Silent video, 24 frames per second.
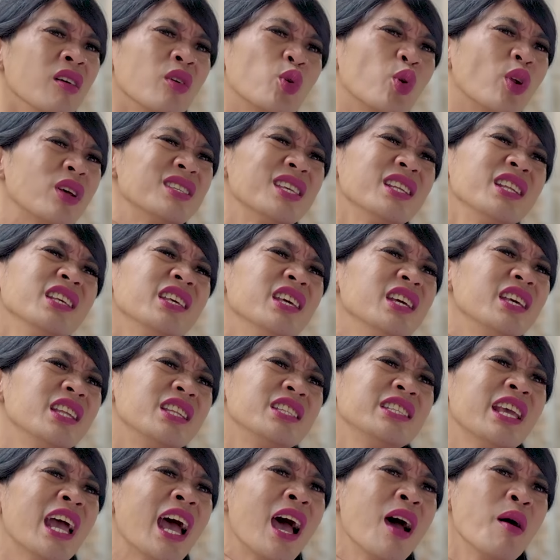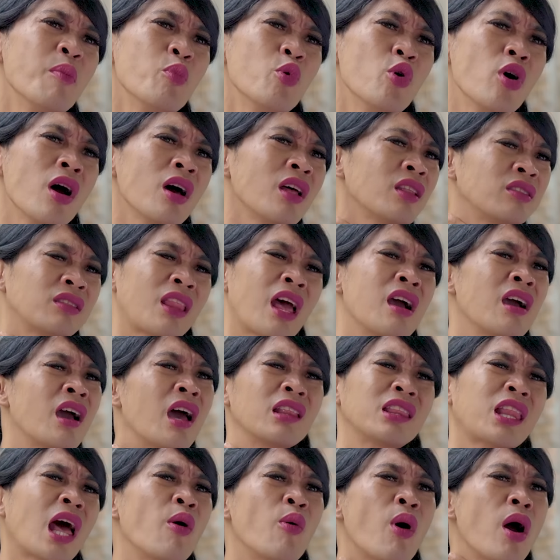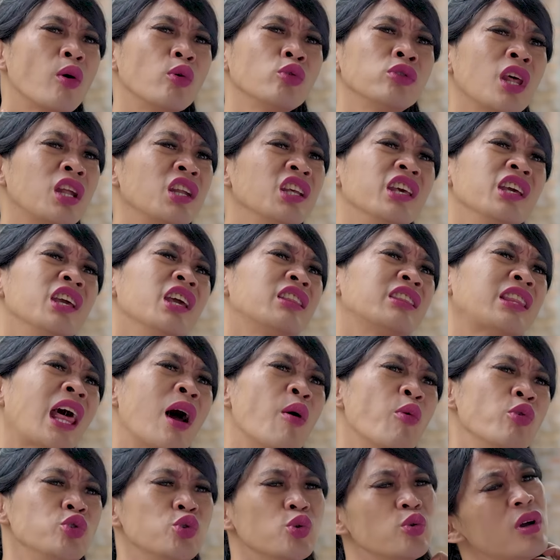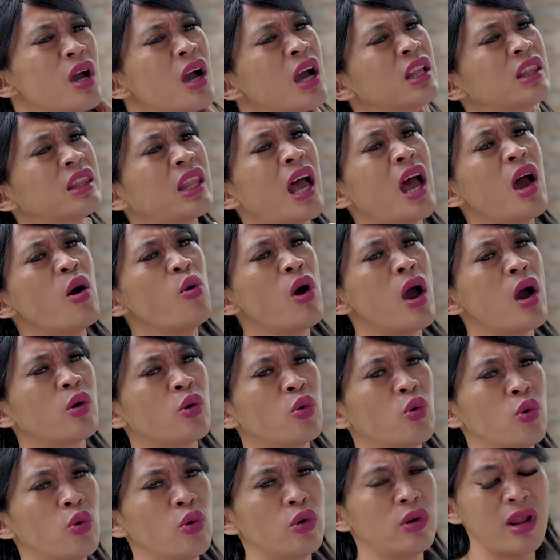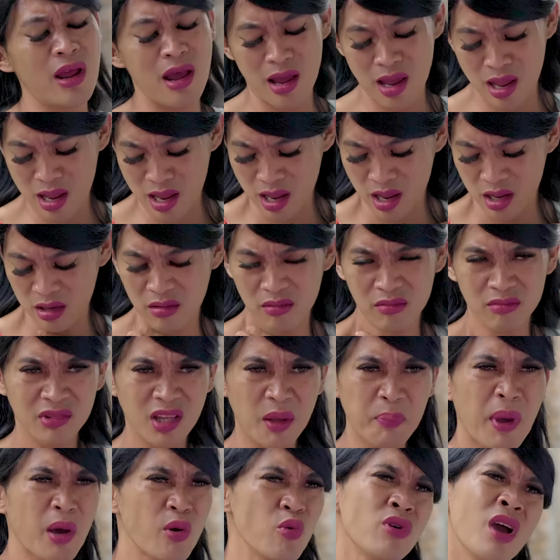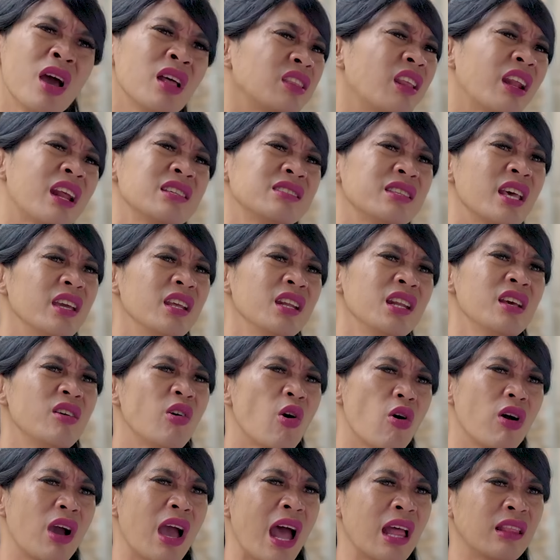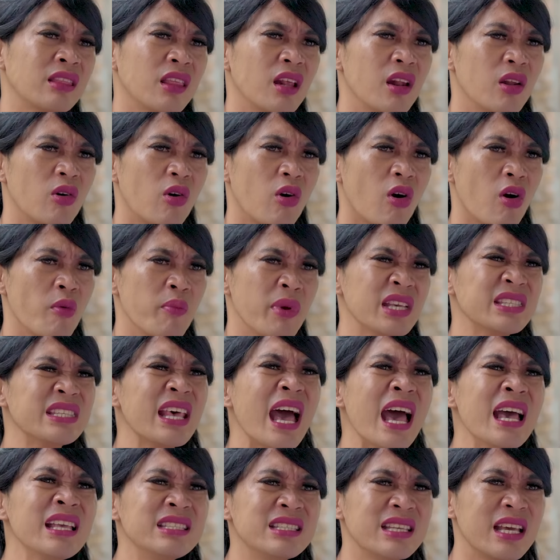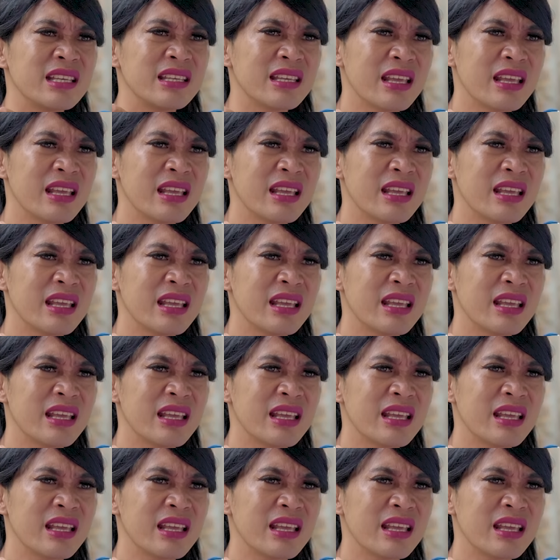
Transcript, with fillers: Masa digigit nyamuk? Entah nggak tahu aku, entar digigit tawon juga nggak tahu aku udah. Tapi aku nggak terasa ini kok gatel kok, biasa aja